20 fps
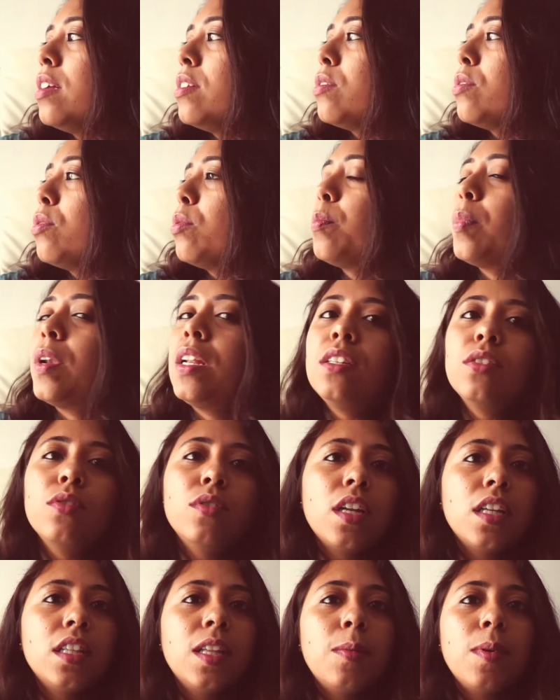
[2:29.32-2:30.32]
তো প্লিজ
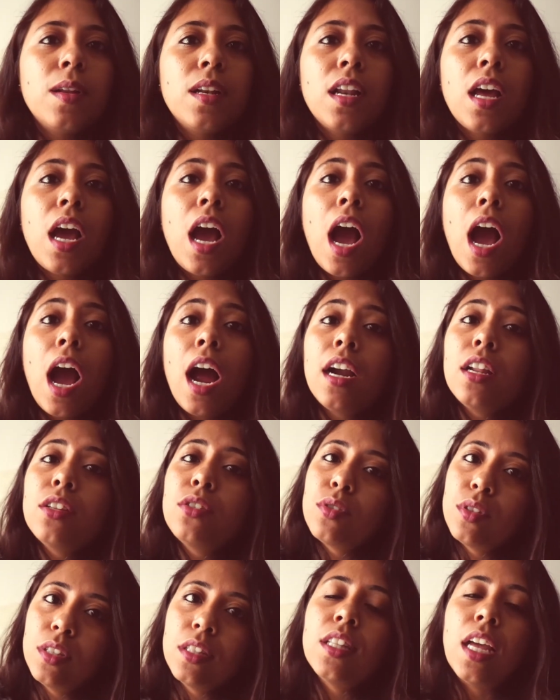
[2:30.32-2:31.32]
ওটা দেবেন না আর
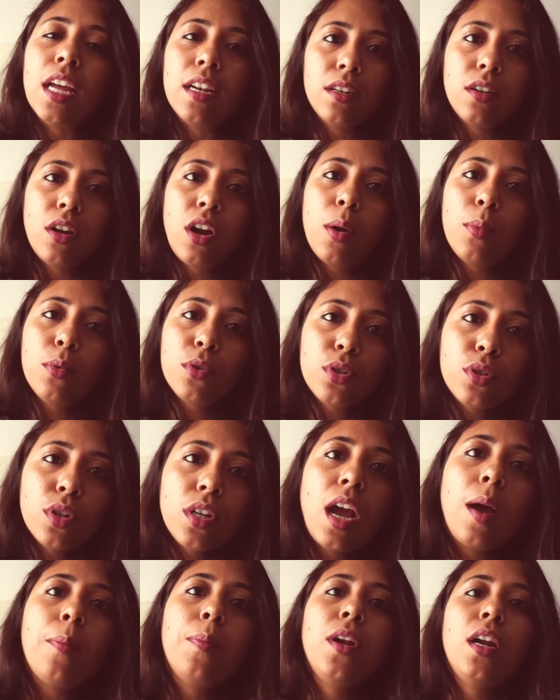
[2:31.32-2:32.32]
যদি দেন অবশ্যই
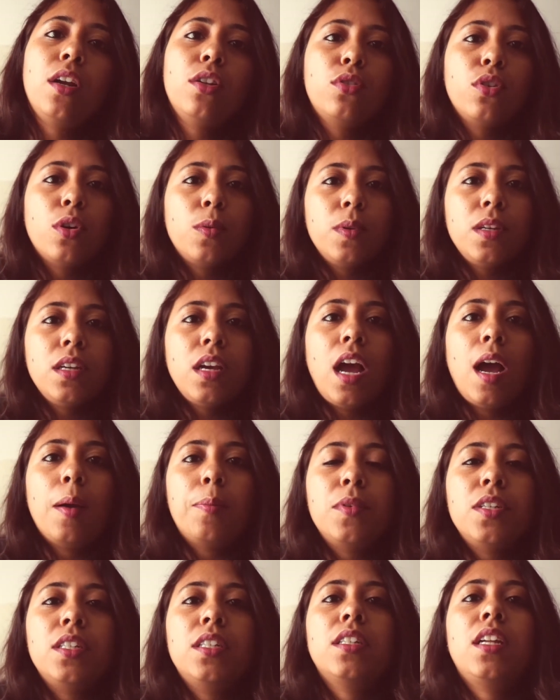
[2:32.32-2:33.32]
আপনার ছবি
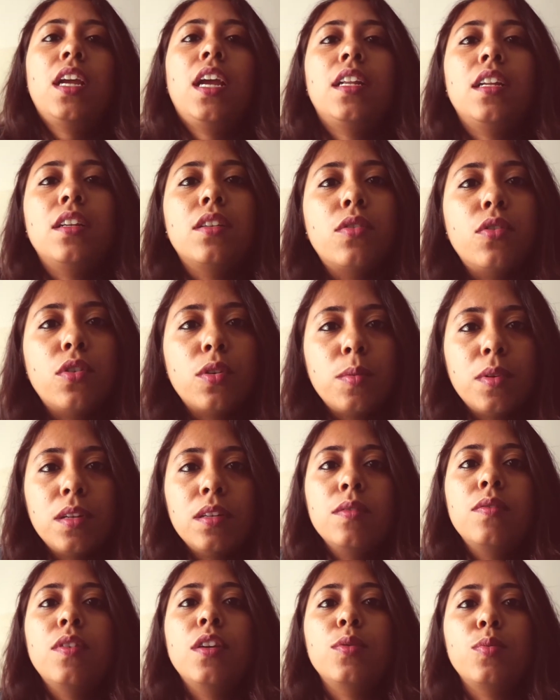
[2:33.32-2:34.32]
আপনি সেটা এডিট করবেন
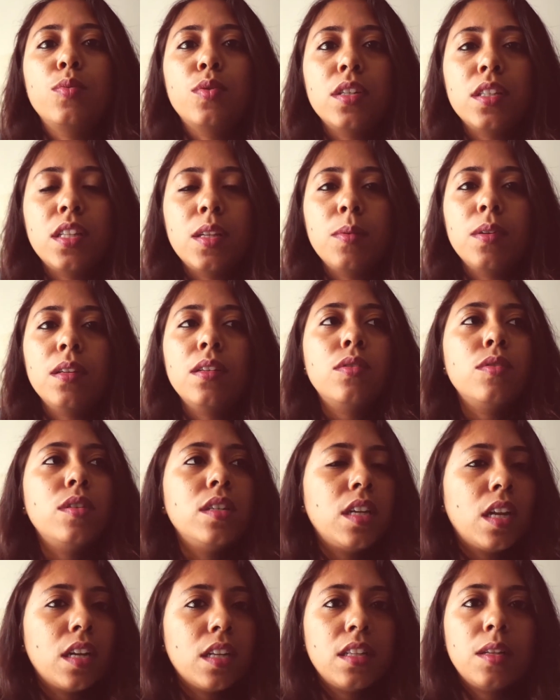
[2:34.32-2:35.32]
ফেসবুকে দেবেন
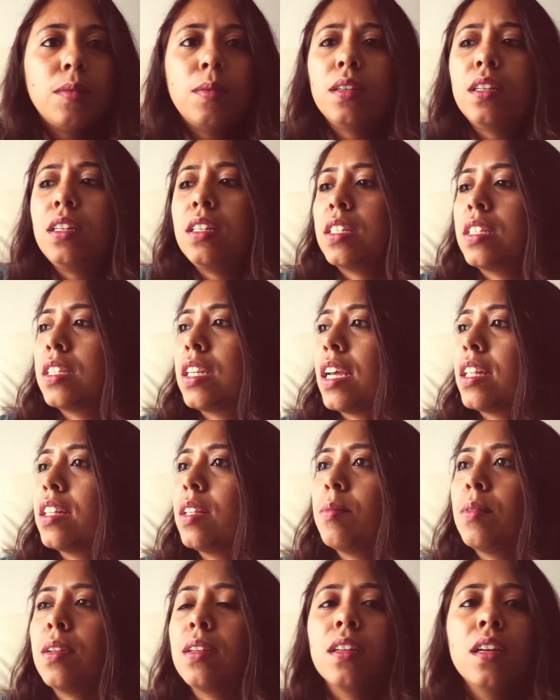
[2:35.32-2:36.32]
টুইটারে দেবেন ইনস্টায়
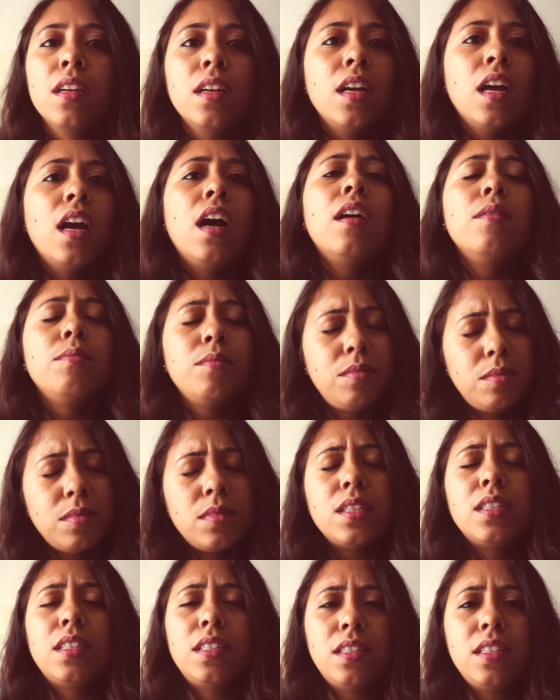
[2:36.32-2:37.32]
দেবেন
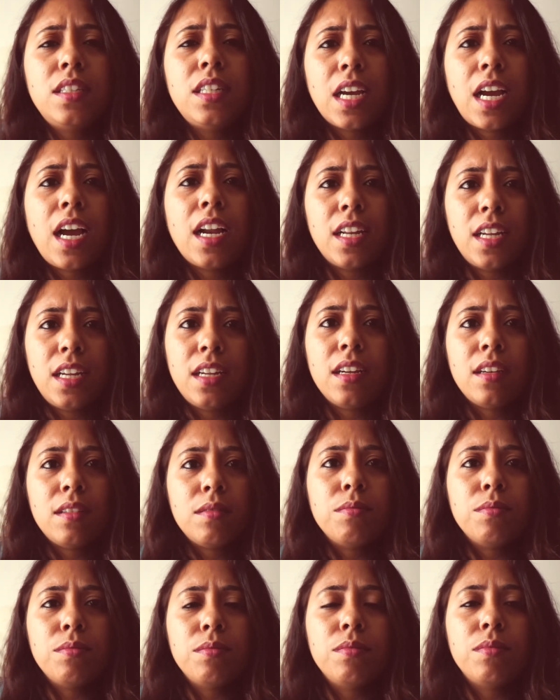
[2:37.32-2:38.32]
যেখানে
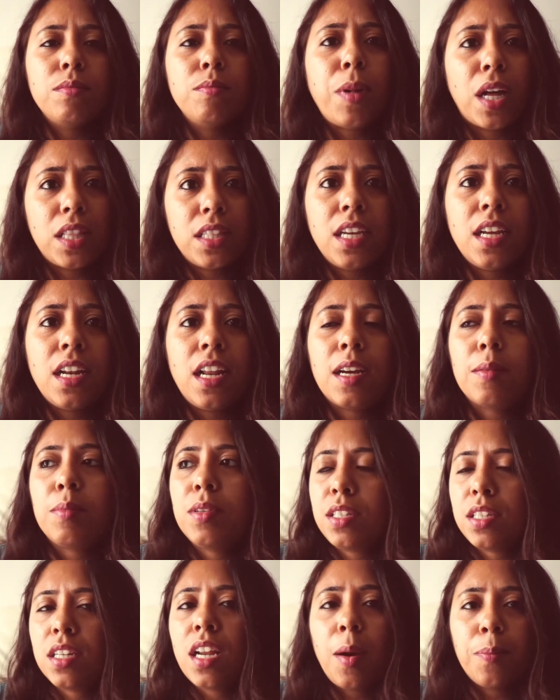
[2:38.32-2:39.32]
বাঁধিয়ে রাখবেন
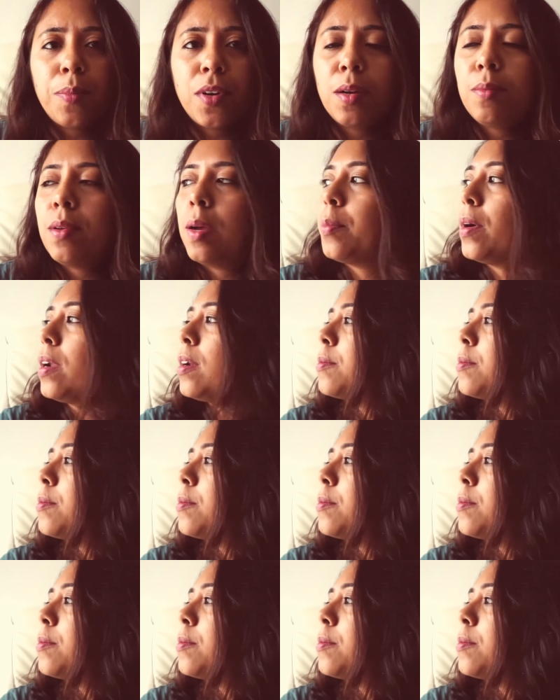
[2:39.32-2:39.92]
সেটা আপনার ব্যাপার